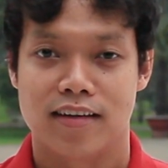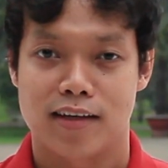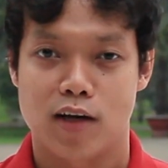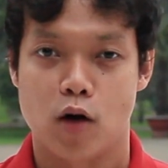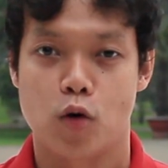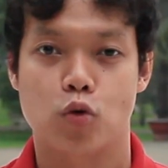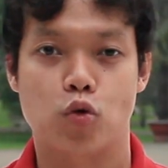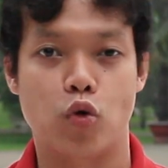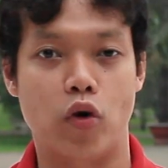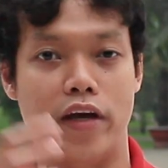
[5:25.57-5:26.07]

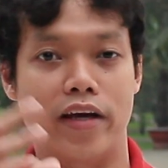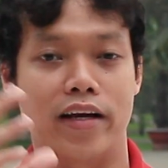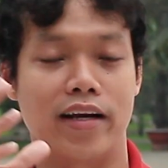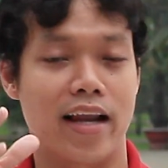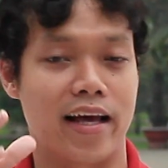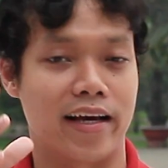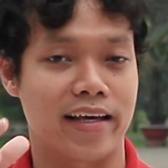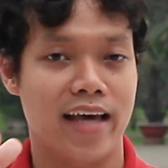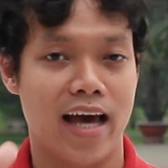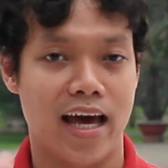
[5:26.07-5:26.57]
Câu chuyện
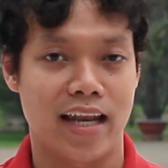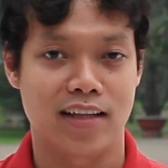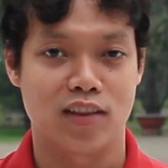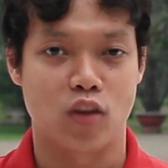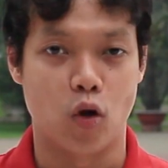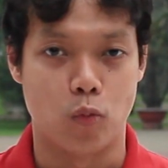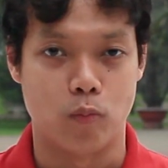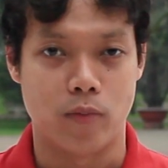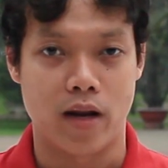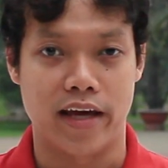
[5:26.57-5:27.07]
là cái anh
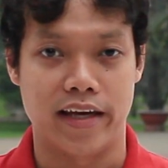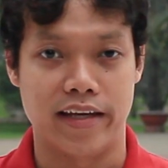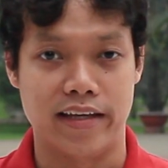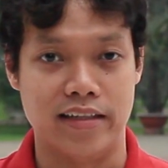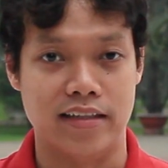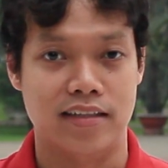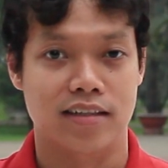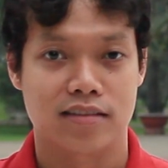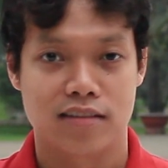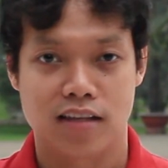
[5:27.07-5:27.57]
Tùng này